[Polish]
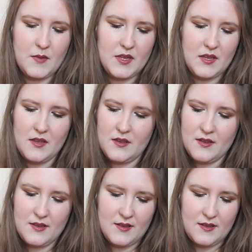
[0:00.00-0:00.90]
mniej,
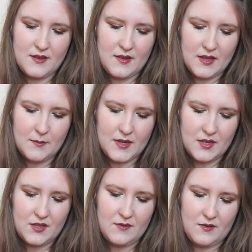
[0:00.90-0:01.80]
e, takie
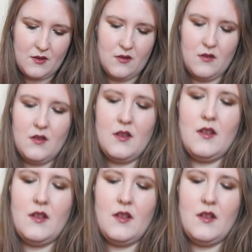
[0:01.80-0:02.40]
bardziej dziwne, o.